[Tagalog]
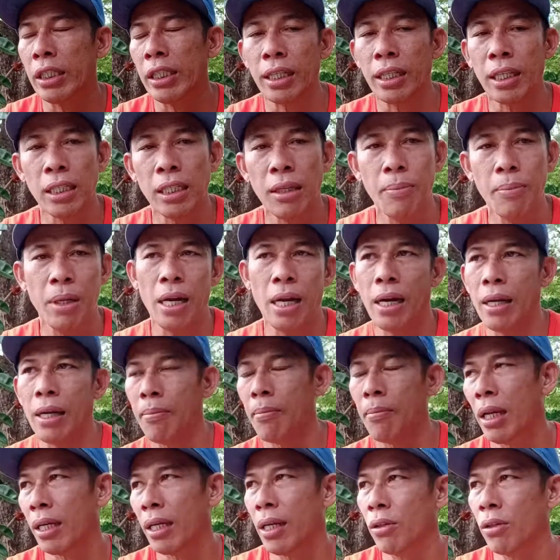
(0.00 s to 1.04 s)
niyan kasi
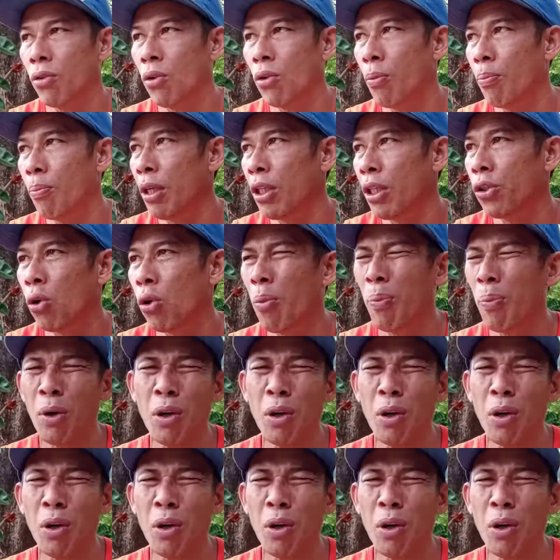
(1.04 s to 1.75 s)
binalik-balikan ko yung video ko.